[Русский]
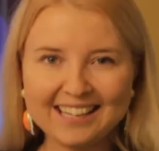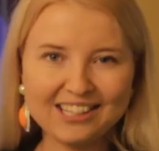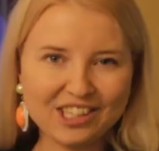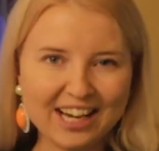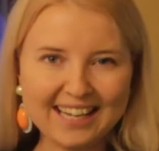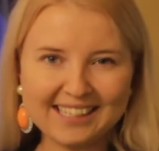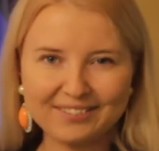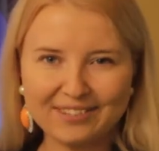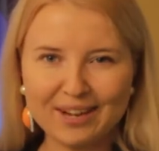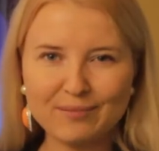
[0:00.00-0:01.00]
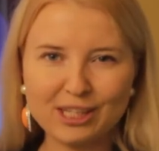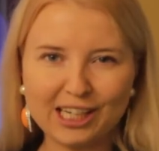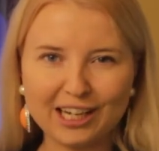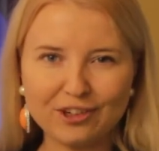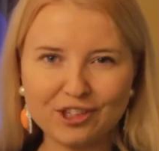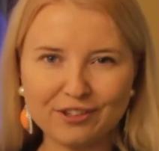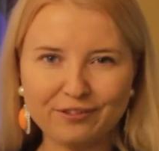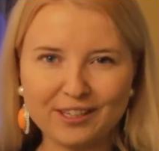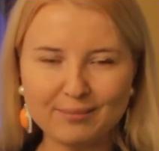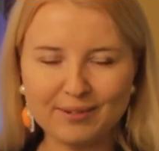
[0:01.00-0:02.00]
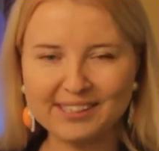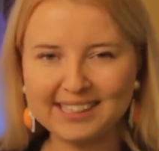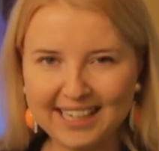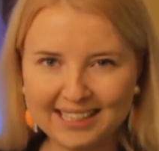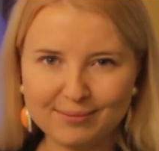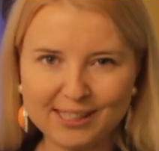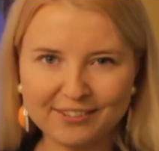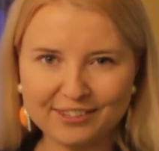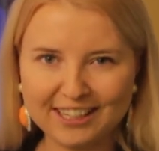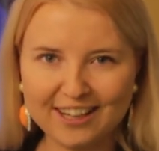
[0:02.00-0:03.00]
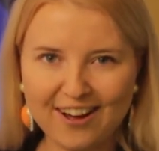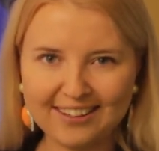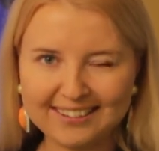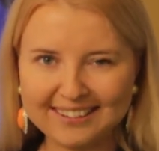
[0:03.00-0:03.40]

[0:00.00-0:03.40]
Не жалейте времени на хорошие фильмы. Встретимся в кино.